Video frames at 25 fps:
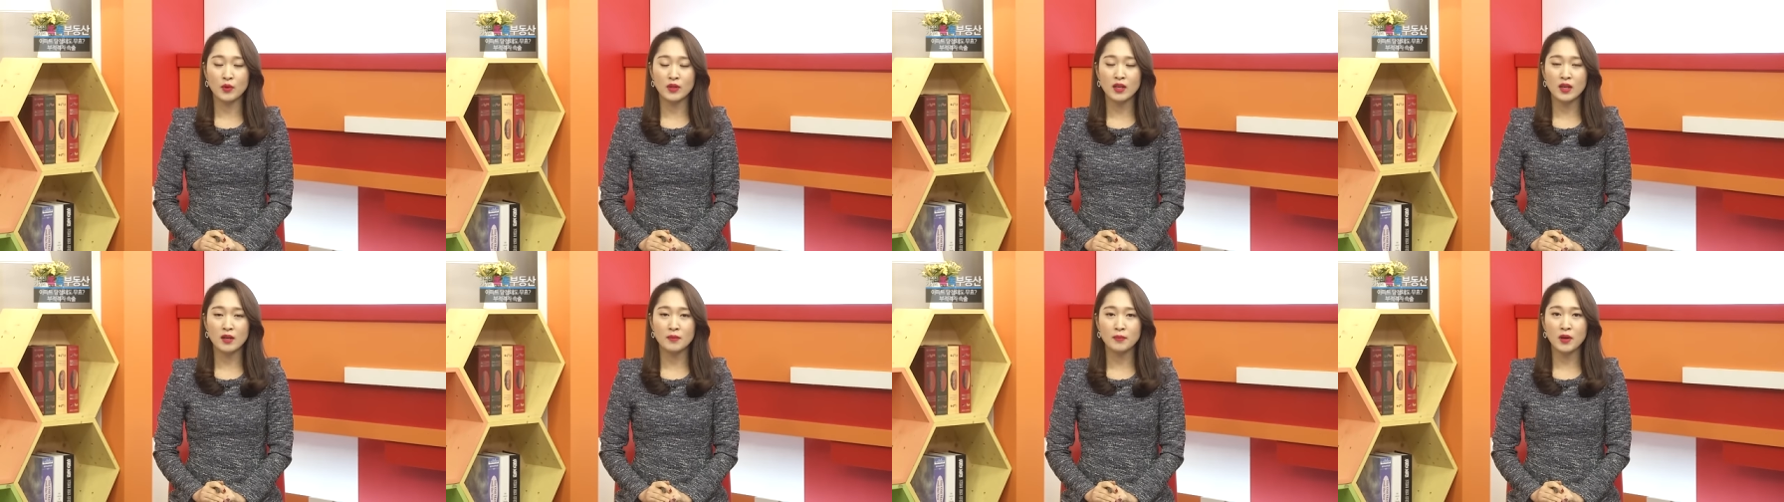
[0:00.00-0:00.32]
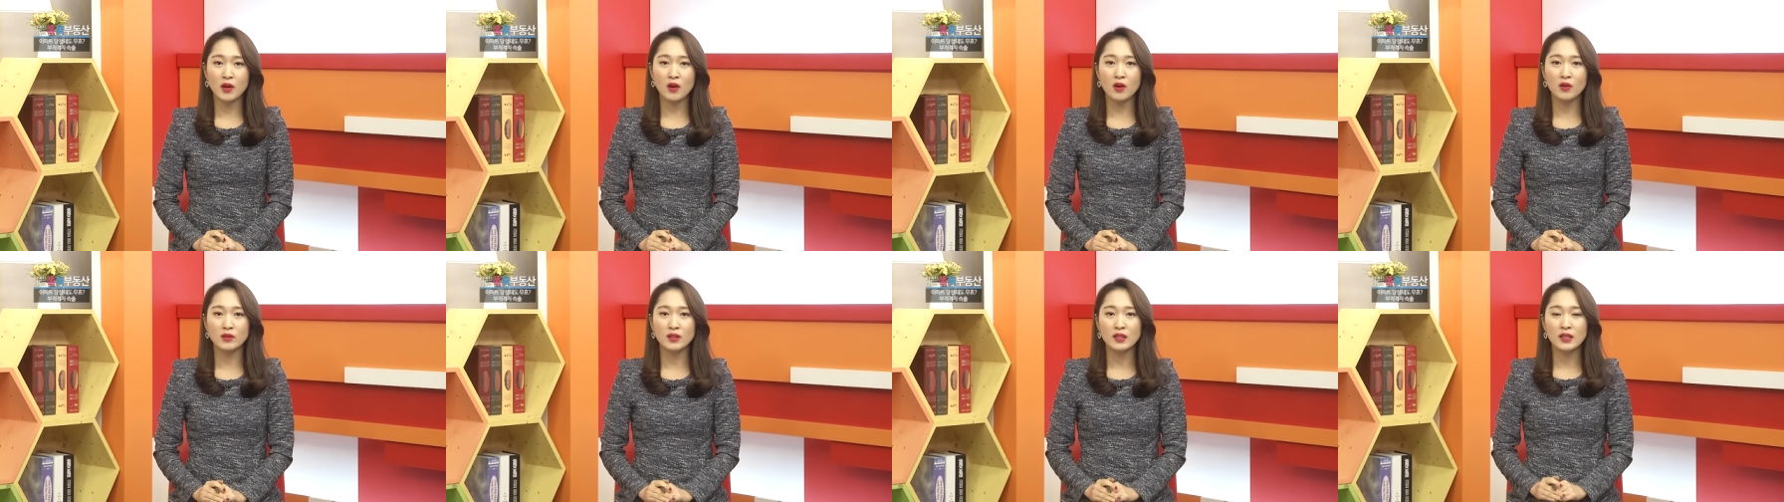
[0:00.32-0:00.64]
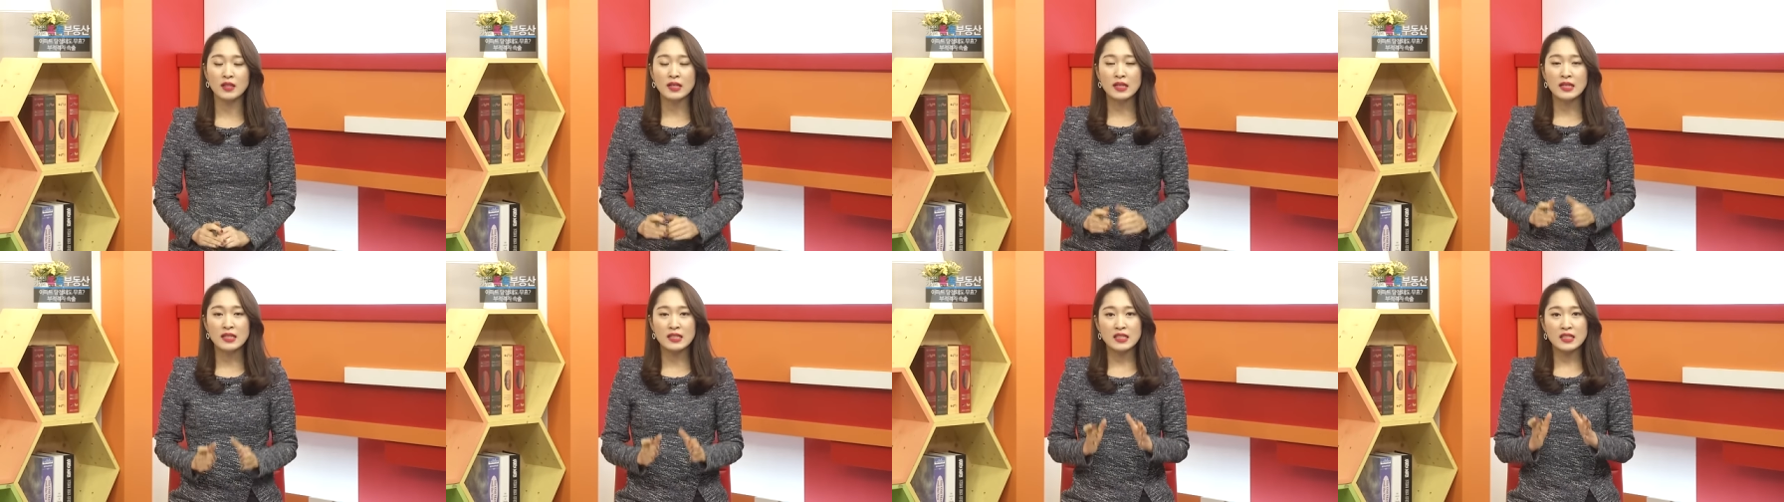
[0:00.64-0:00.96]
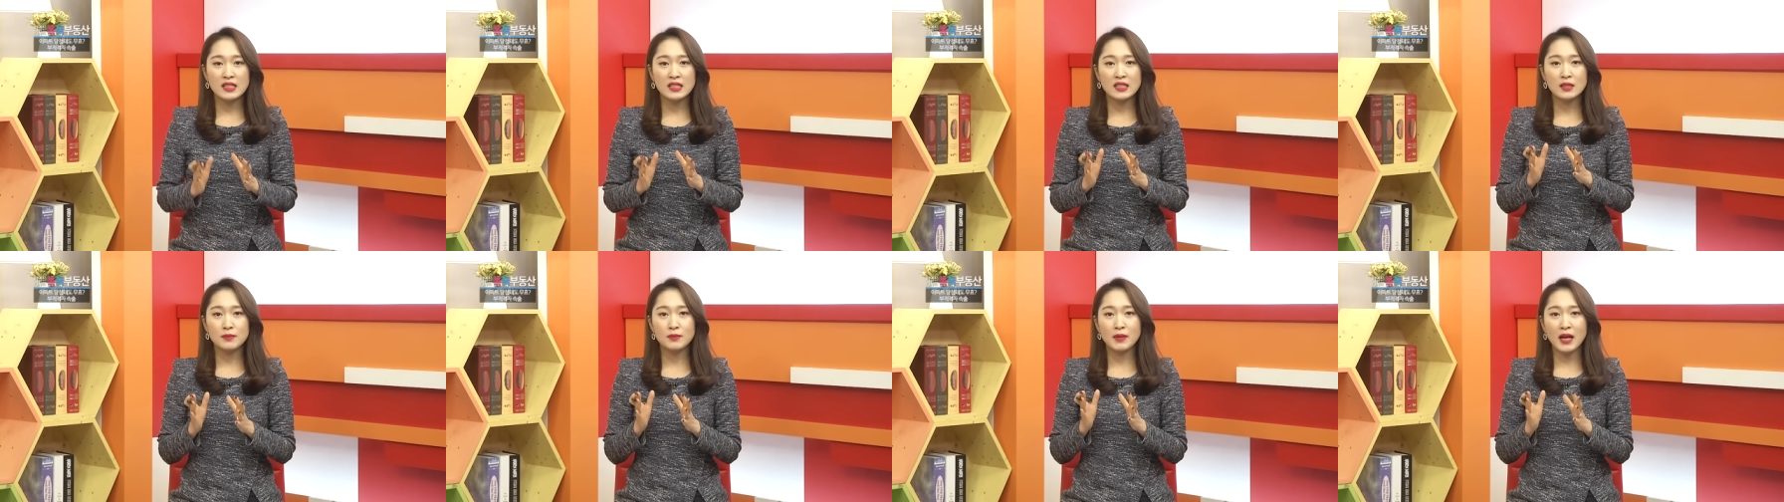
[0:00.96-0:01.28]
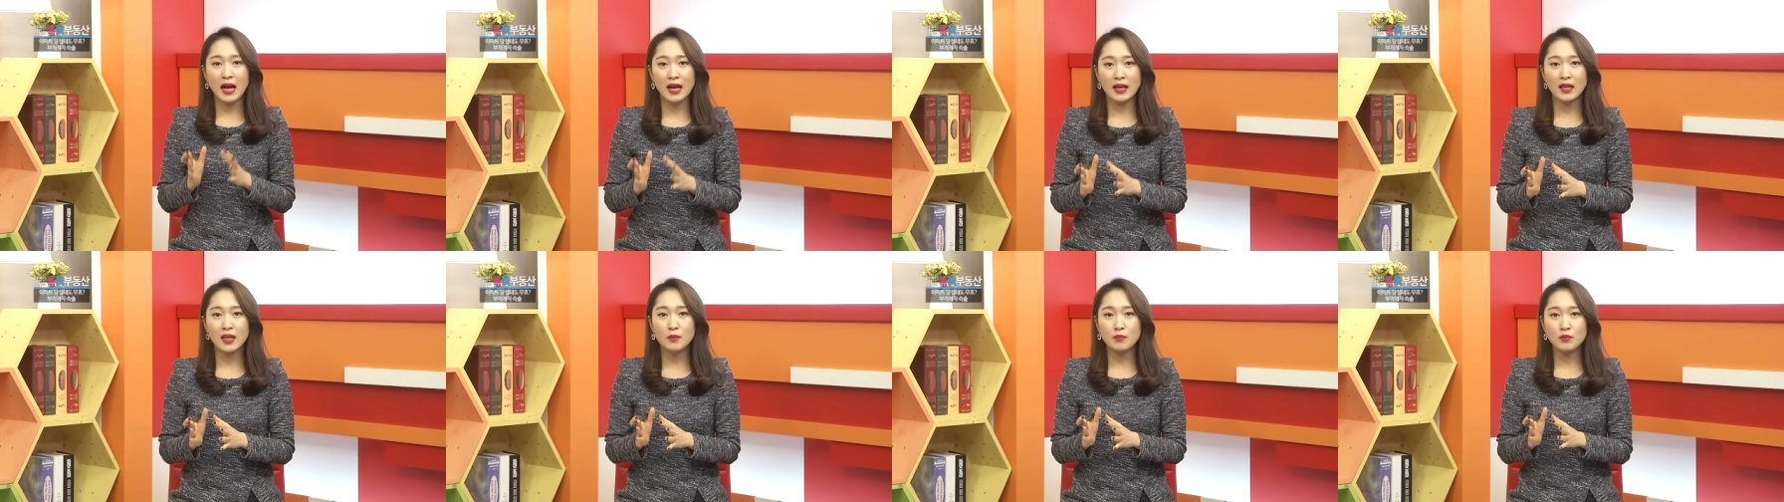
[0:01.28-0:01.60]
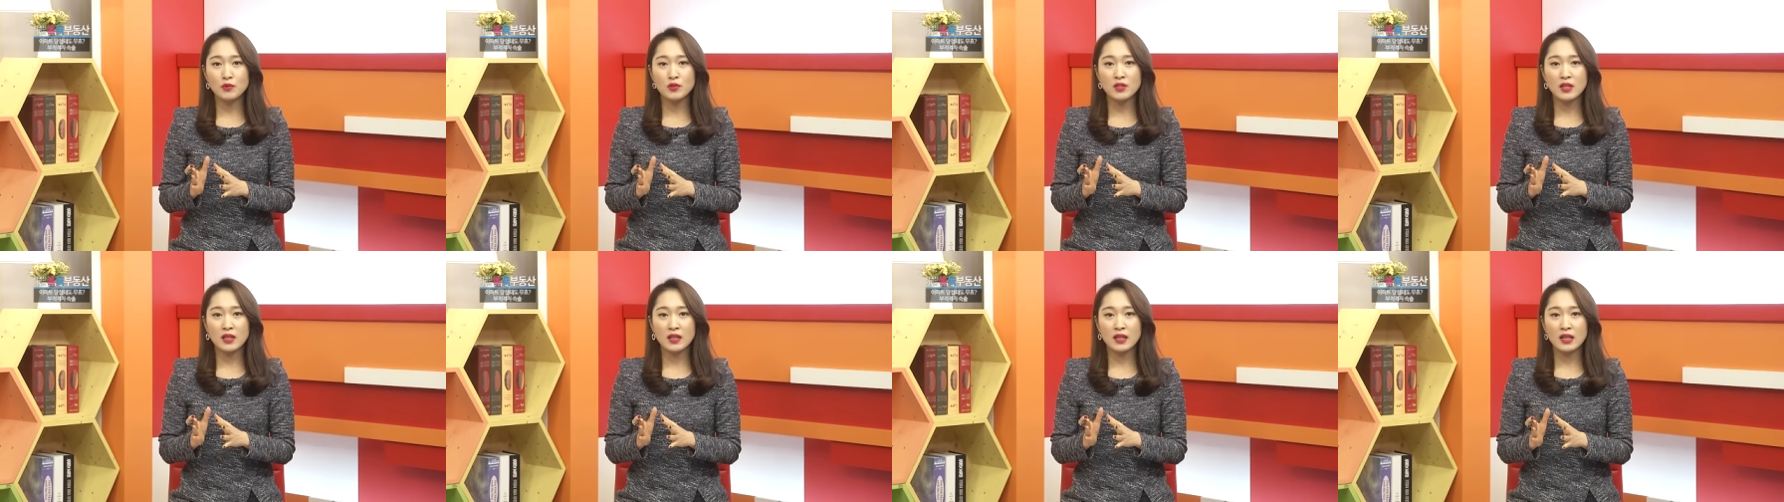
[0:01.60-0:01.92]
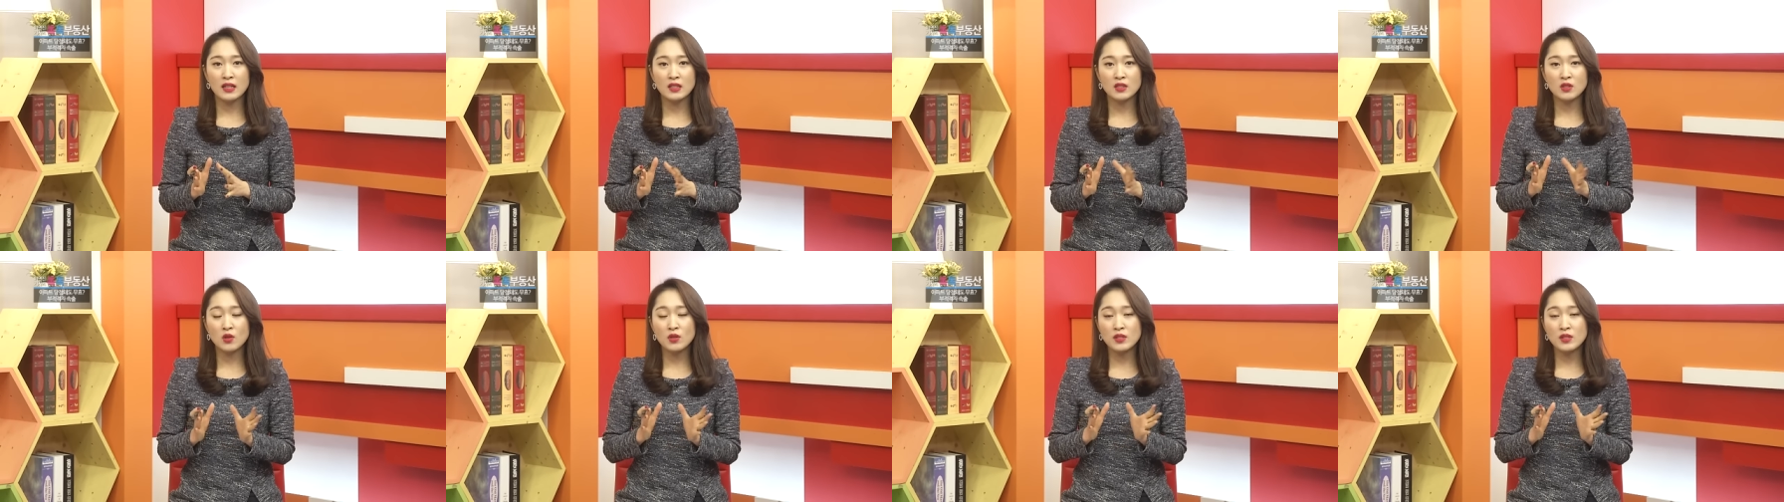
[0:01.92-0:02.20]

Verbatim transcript: 왜냐하면 지금 가계부채가